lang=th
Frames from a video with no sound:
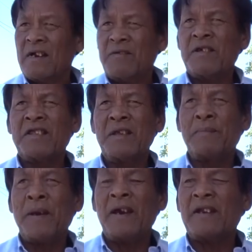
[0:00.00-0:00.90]
คืนวันที่
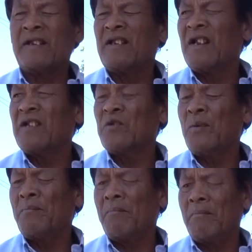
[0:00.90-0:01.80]
8หนึ่ง
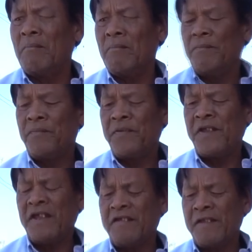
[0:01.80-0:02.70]
ทุ่ม
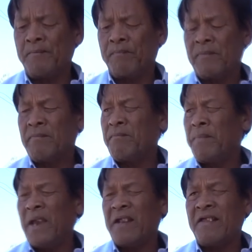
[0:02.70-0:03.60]
48
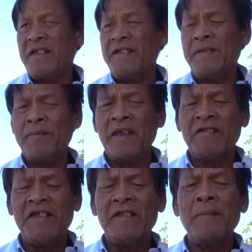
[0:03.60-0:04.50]

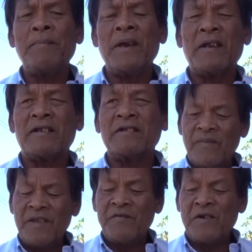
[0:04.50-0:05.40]
47 48
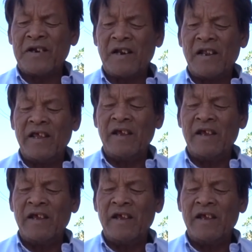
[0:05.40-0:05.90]
ในช่วงนั้นเลยส